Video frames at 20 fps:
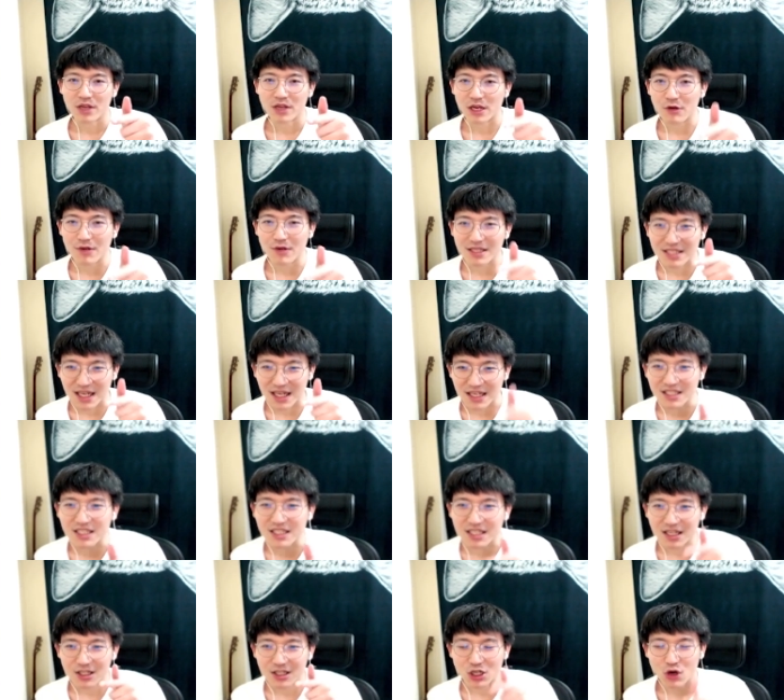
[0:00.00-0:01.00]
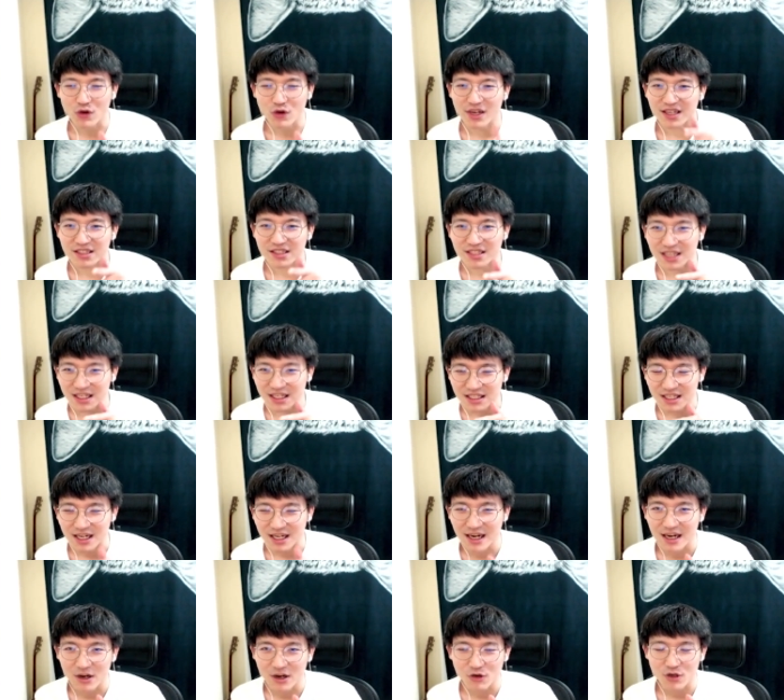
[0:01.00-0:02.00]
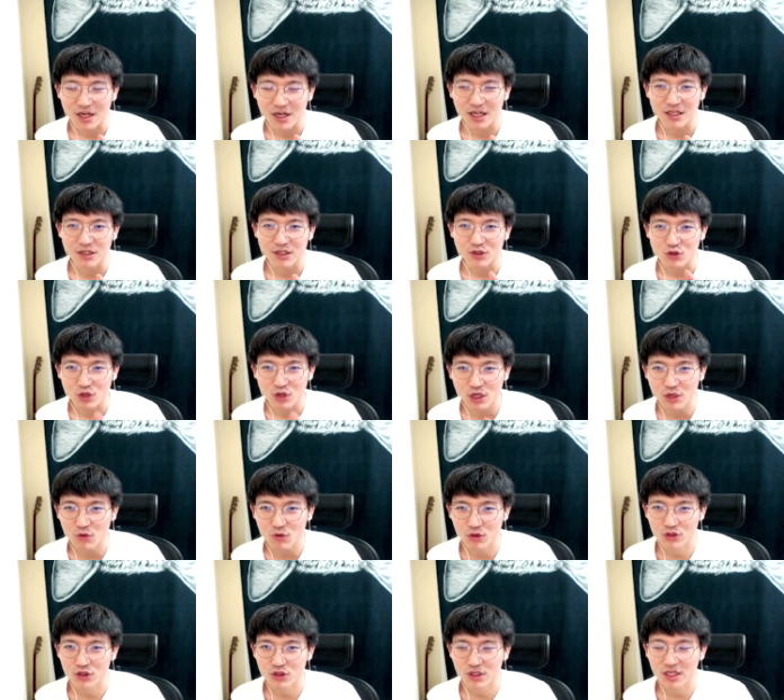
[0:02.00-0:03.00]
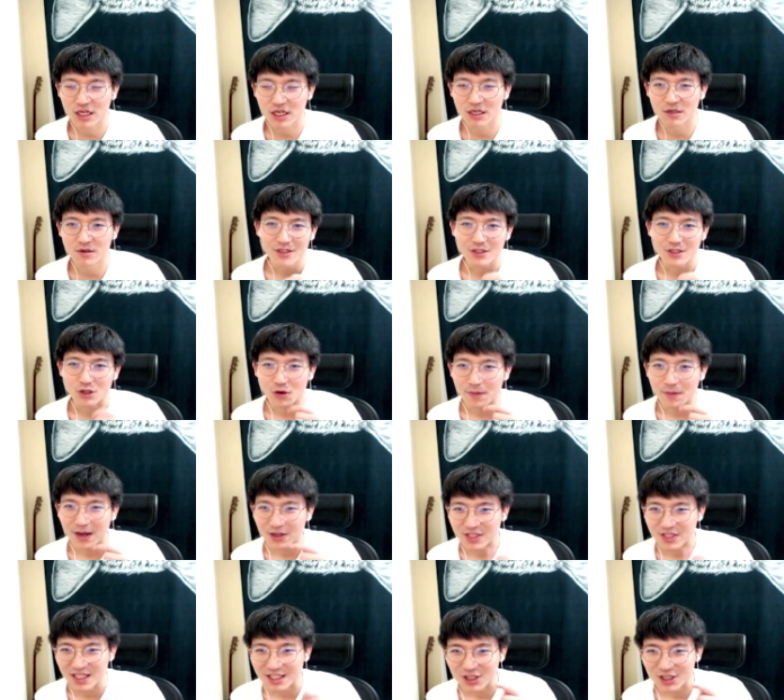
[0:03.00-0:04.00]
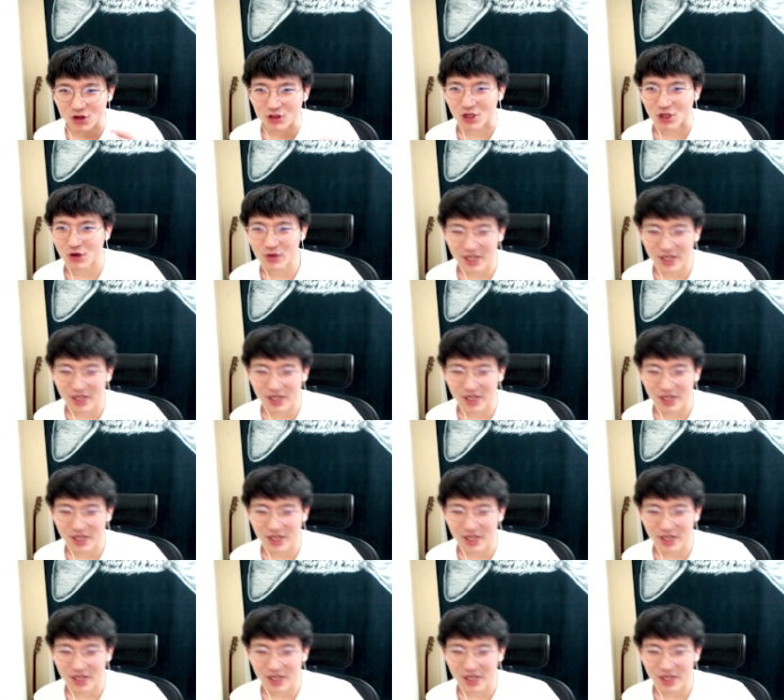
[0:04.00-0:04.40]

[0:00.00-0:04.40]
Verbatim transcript: 因为这一期的头脸实在是太好看了，所以我决定偷跑先抽头